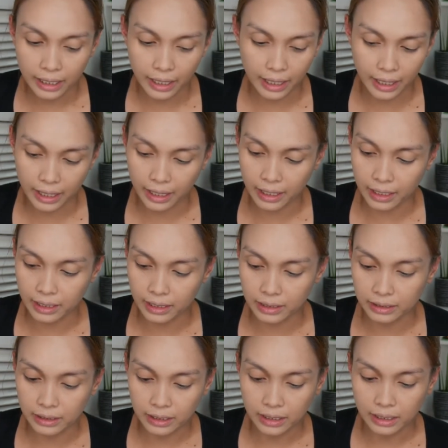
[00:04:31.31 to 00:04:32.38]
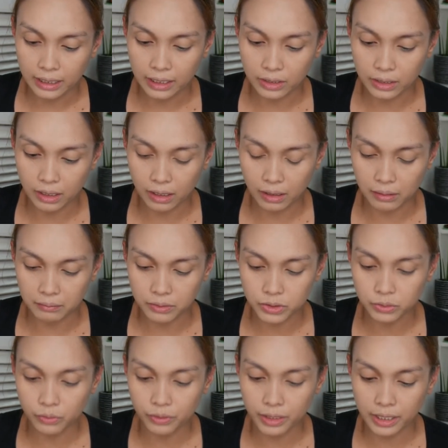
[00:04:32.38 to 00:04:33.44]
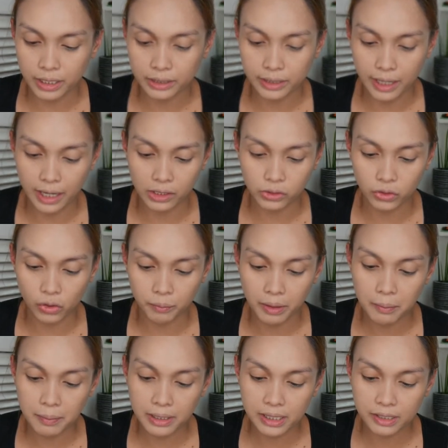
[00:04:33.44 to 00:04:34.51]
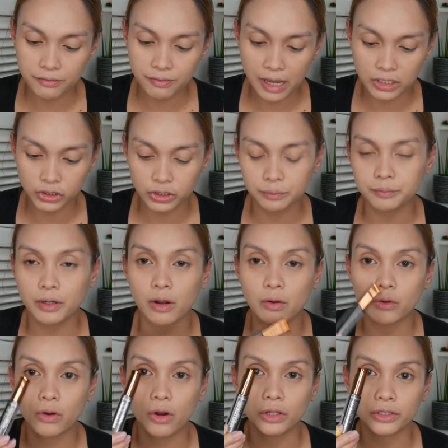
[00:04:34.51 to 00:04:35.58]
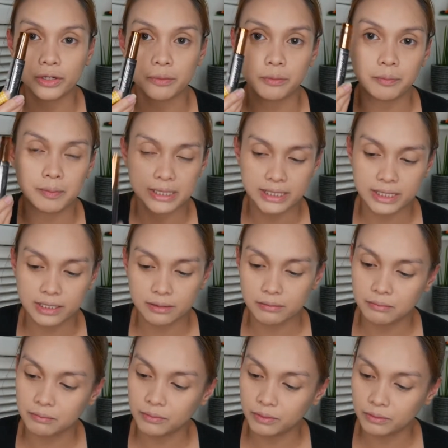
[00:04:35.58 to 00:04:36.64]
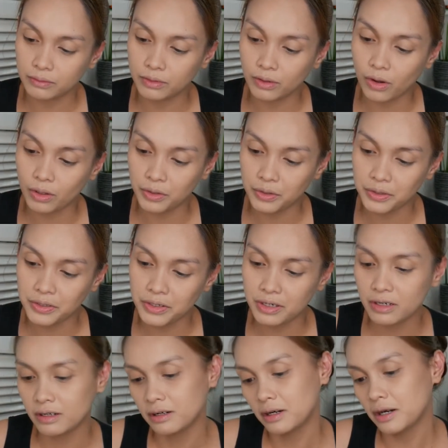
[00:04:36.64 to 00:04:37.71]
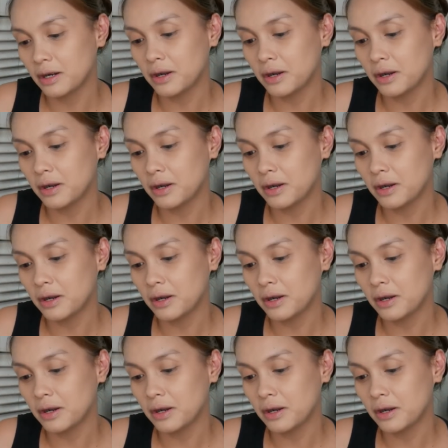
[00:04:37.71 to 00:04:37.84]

And, um, gusto ko rin itry itong Maybelline Fashion Brow Color Mas Color